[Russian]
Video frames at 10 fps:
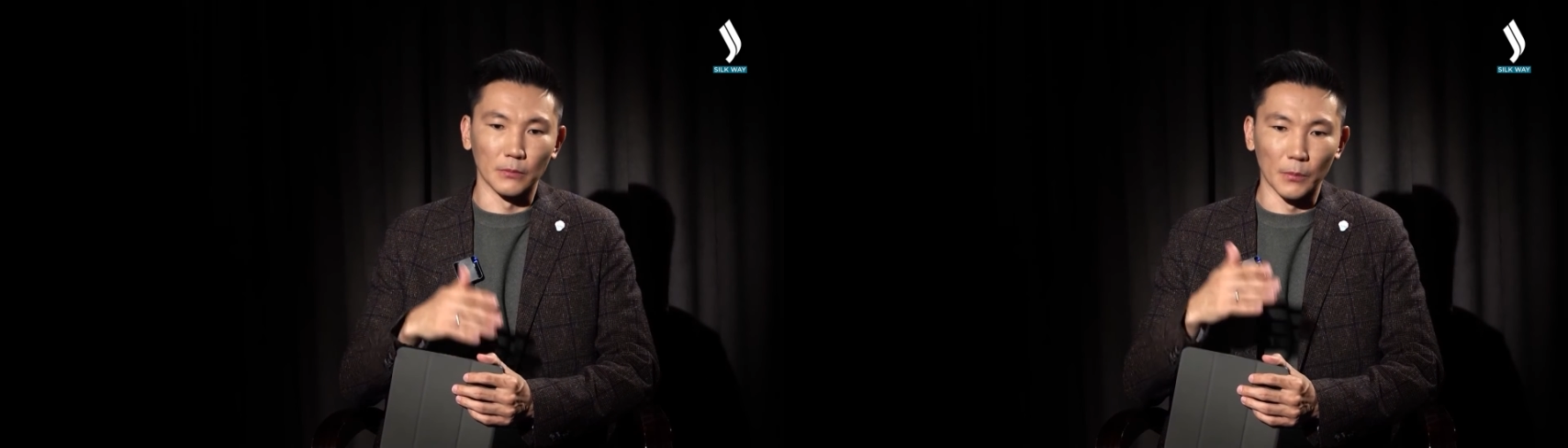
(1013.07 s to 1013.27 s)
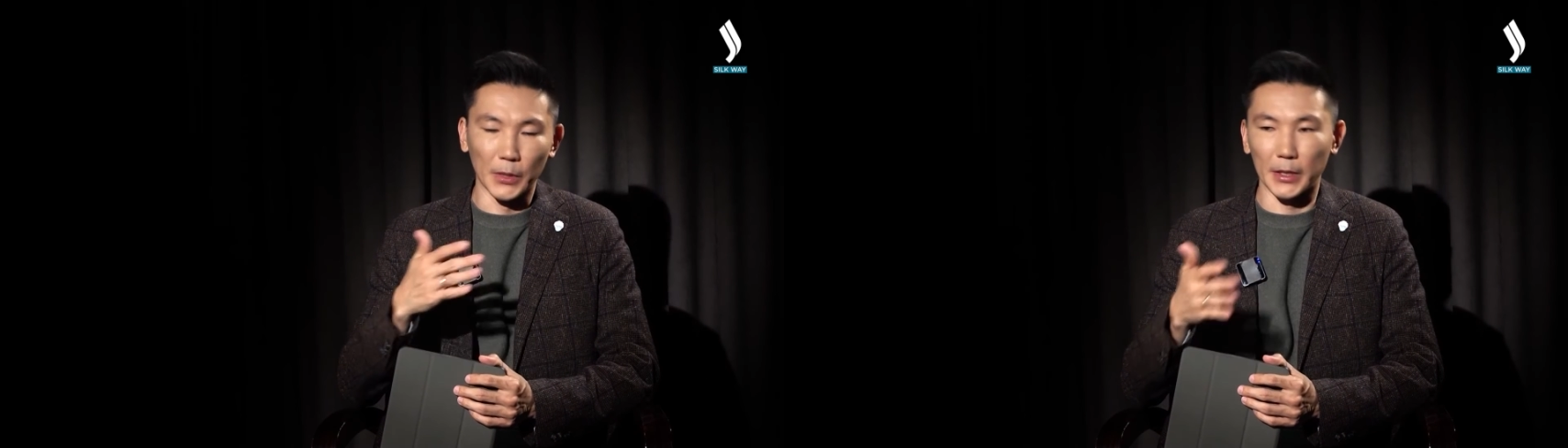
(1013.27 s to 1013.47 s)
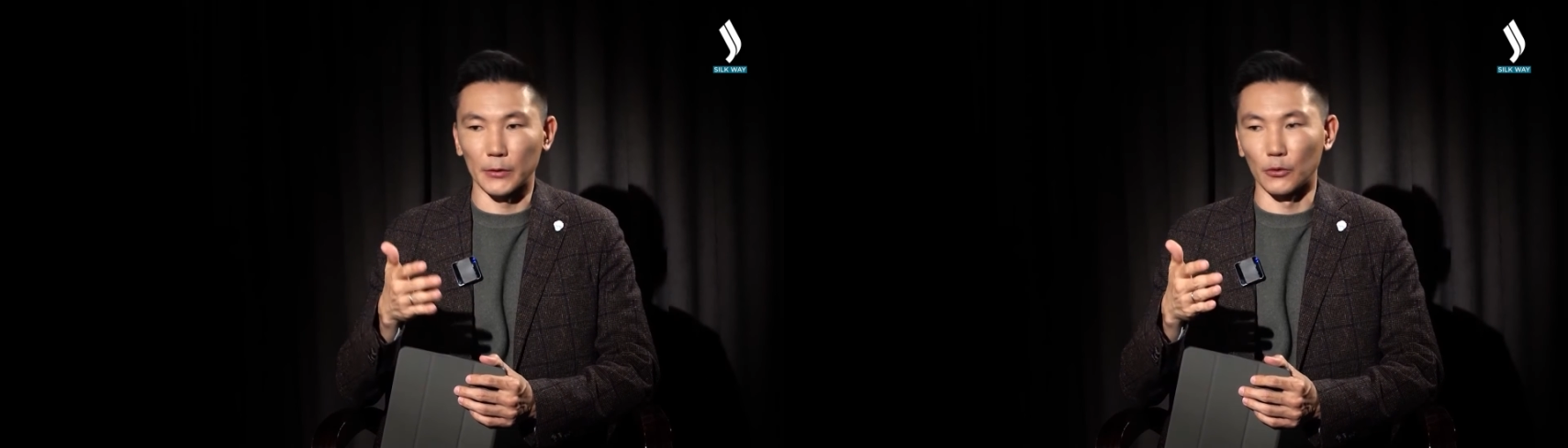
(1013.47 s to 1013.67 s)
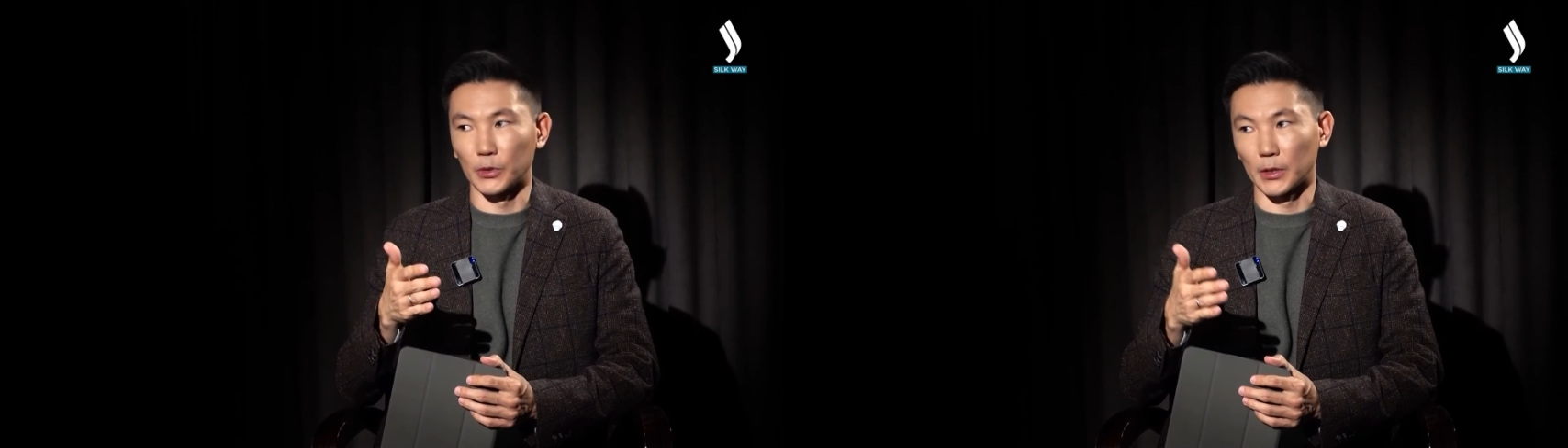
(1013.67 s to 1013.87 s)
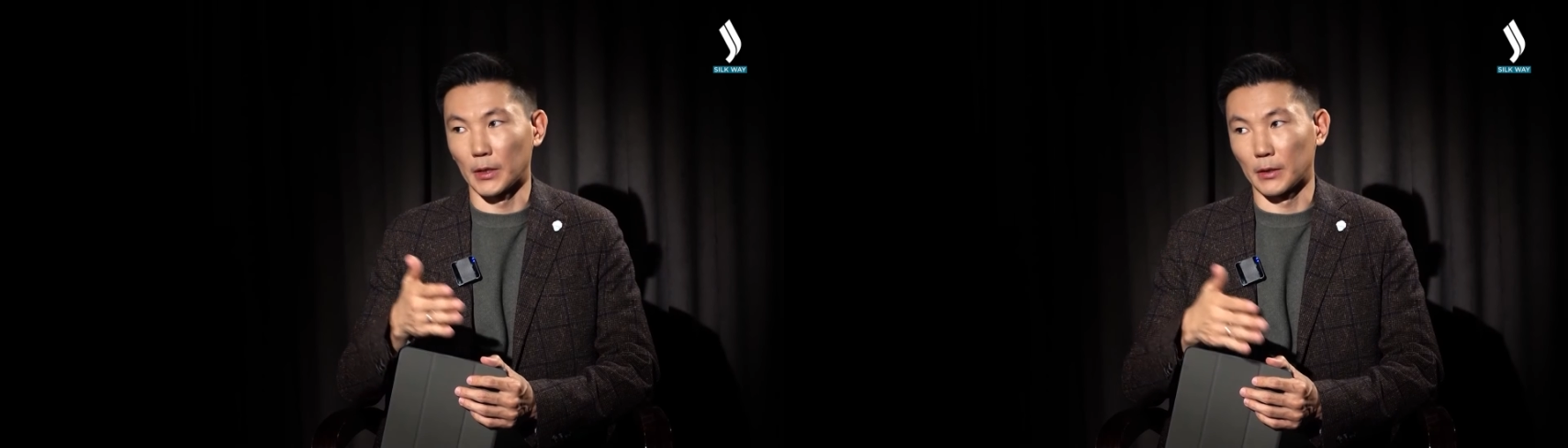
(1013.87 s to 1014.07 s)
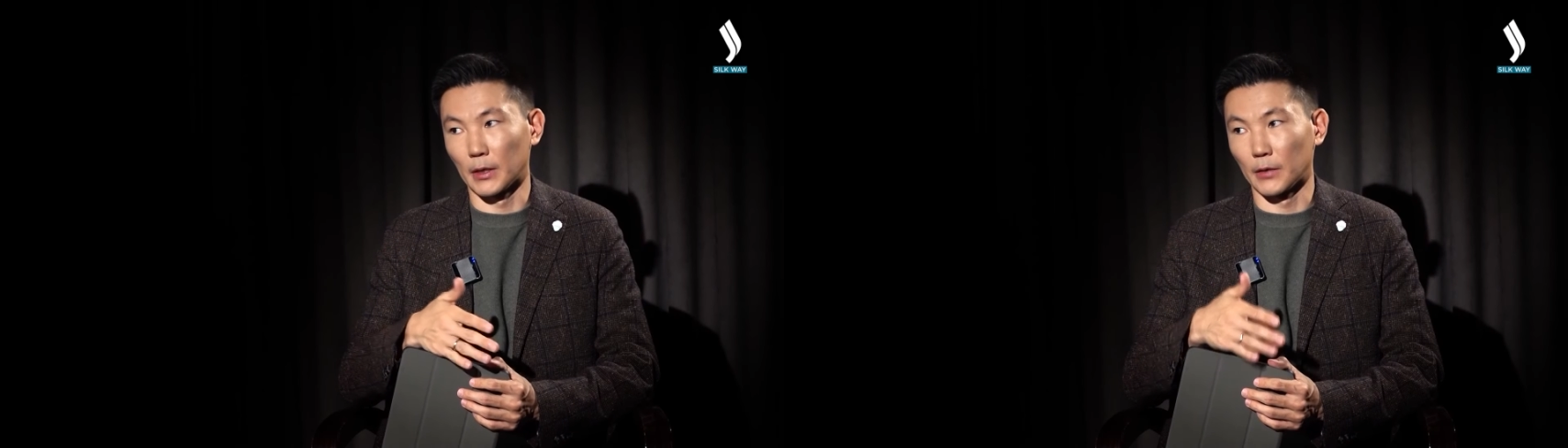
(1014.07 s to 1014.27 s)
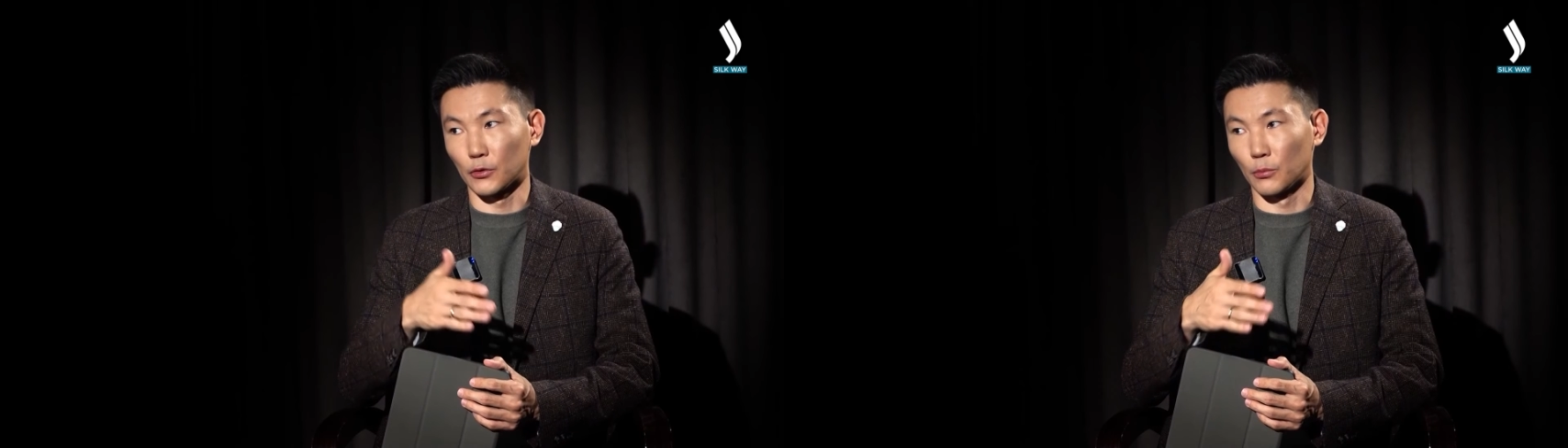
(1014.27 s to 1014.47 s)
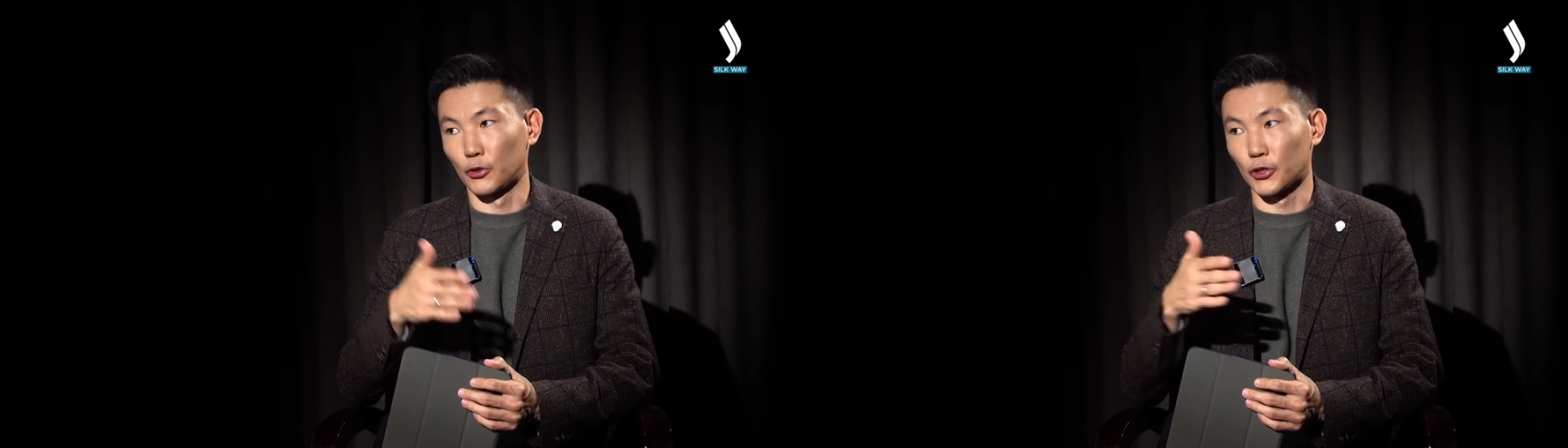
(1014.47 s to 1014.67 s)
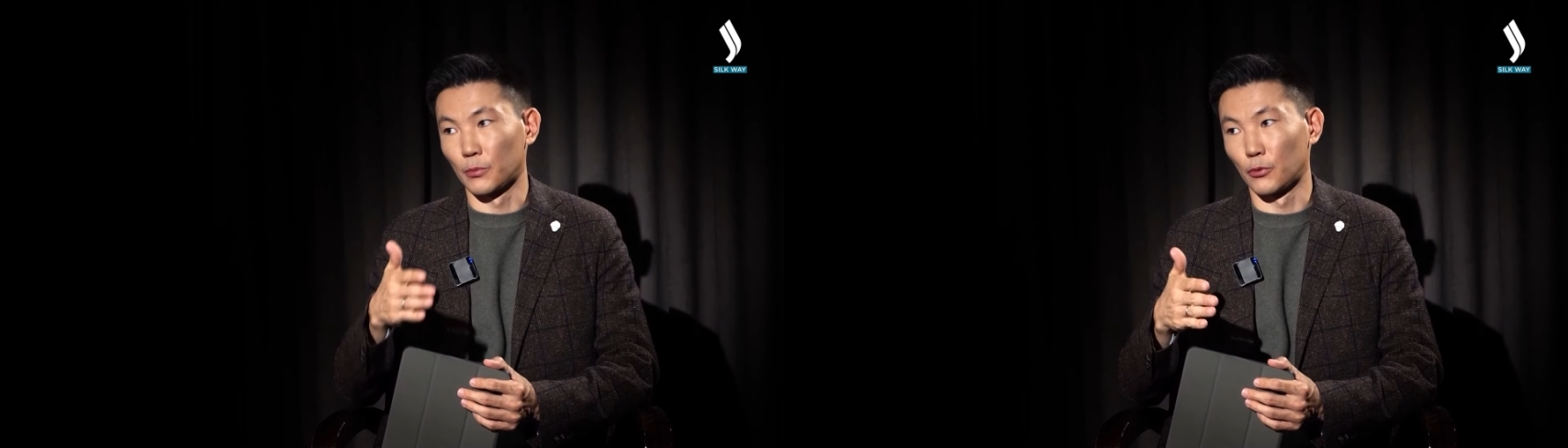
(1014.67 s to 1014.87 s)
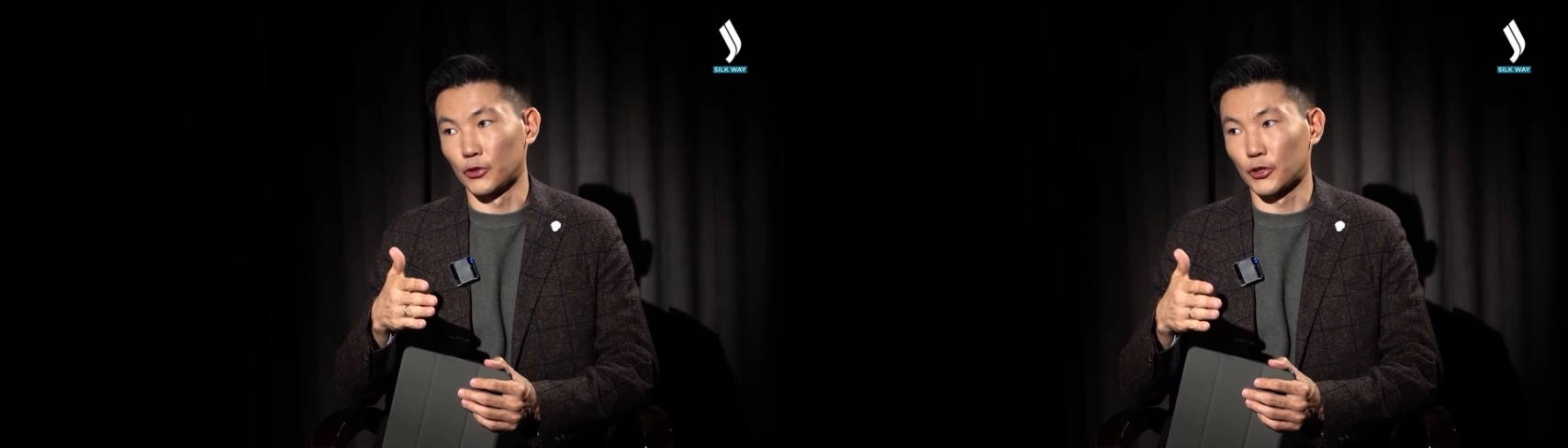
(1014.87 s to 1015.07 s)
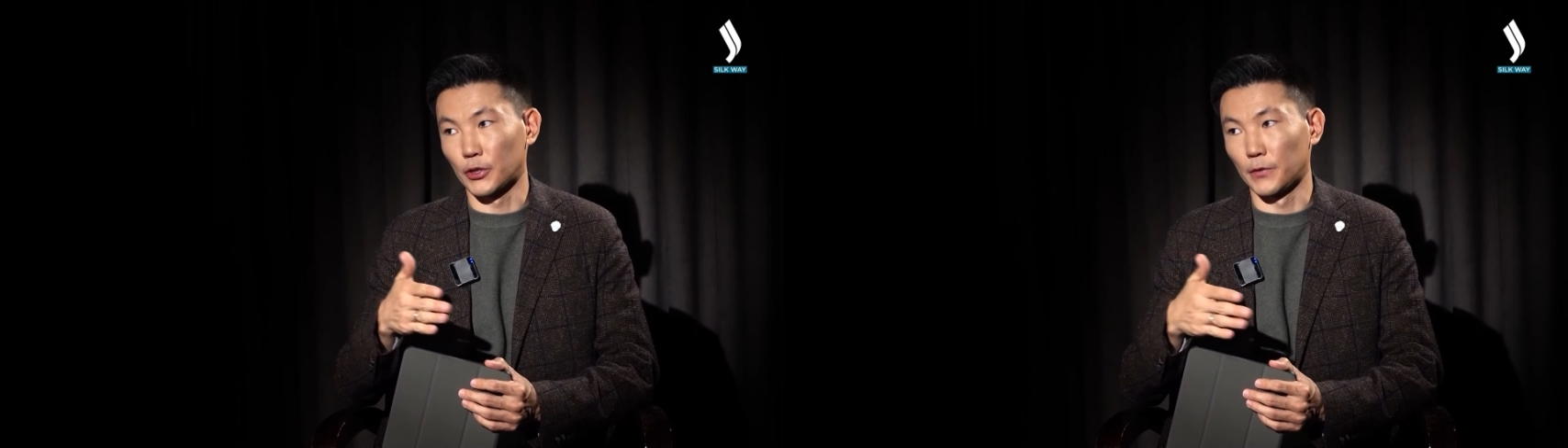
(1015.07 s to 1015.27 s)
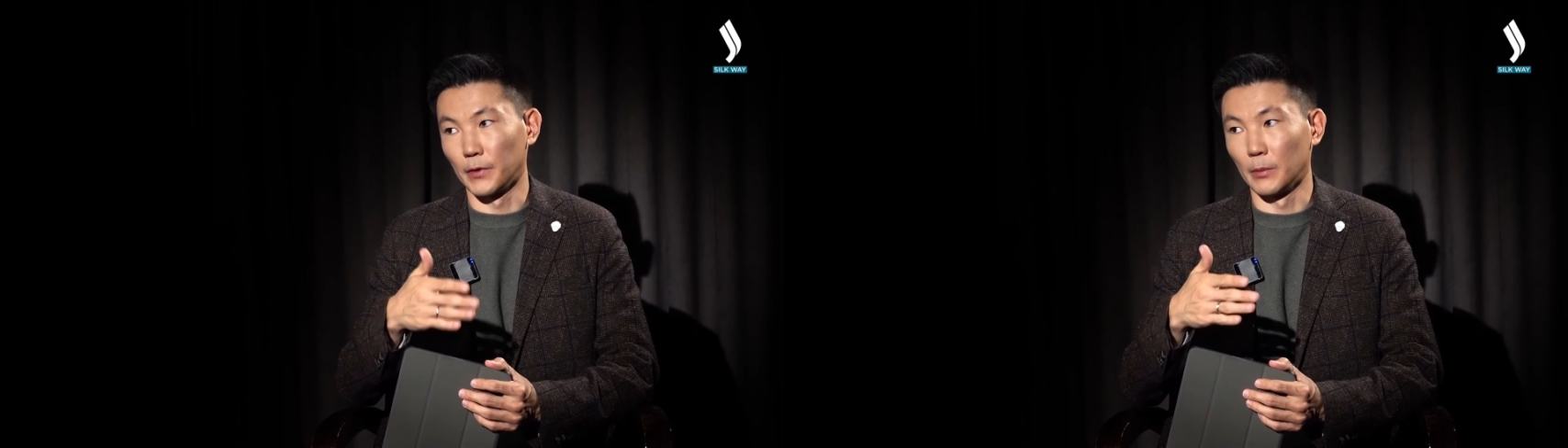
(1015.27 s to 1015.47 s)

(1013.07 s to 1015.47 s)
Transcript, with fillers: мы радуемся, когда все больше и больше